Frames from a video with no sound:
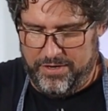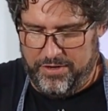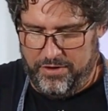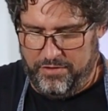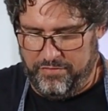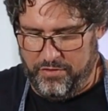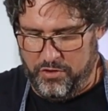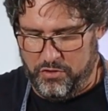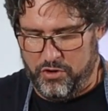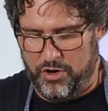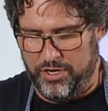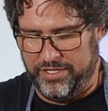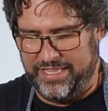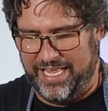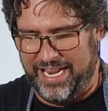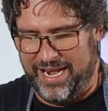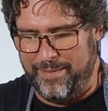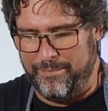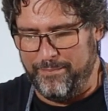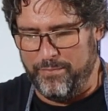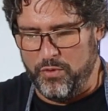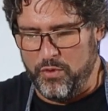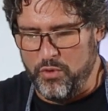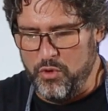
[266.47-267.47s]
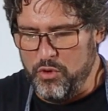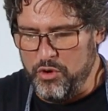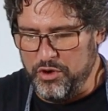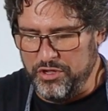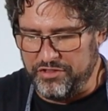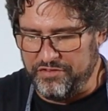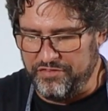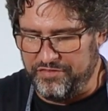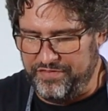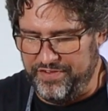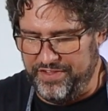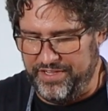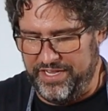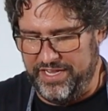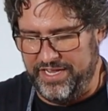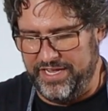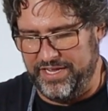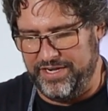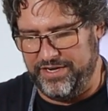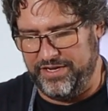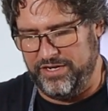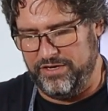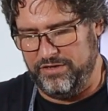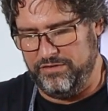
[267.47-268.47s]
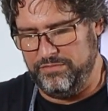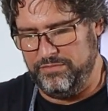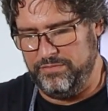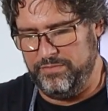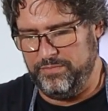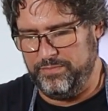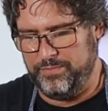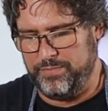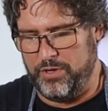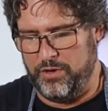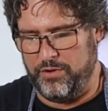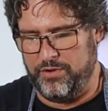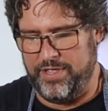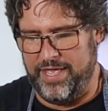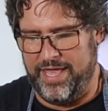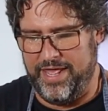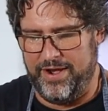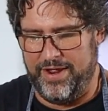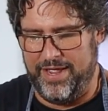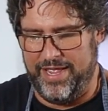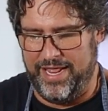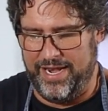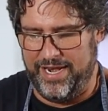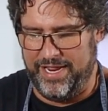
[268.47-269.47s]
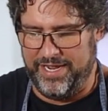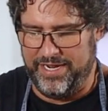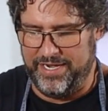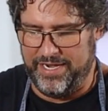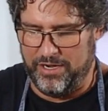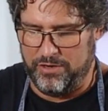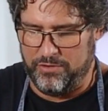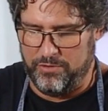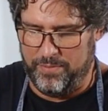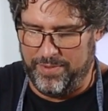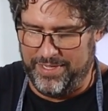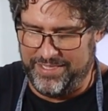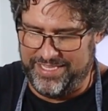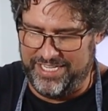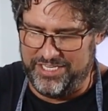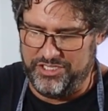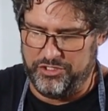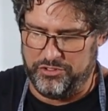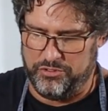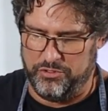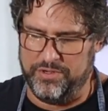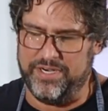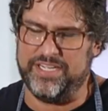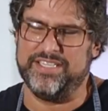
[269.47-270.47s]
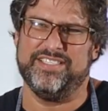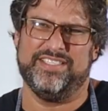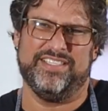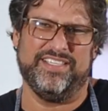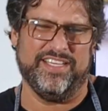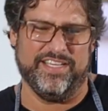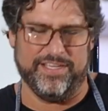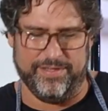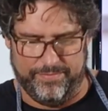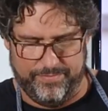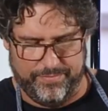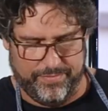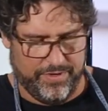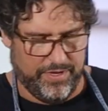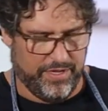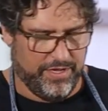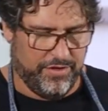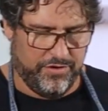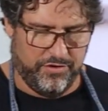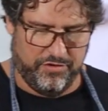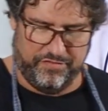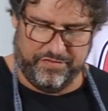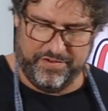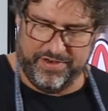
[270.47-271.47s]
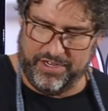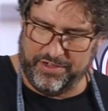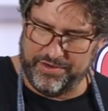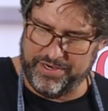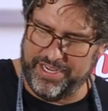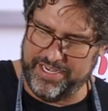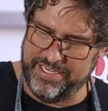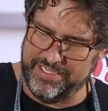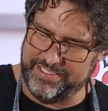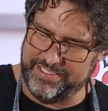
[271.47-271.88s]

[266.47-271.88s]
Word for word: Não vou cortar ela muito fininha, não, porque eu quero ela ainda com uma texturazinha no final da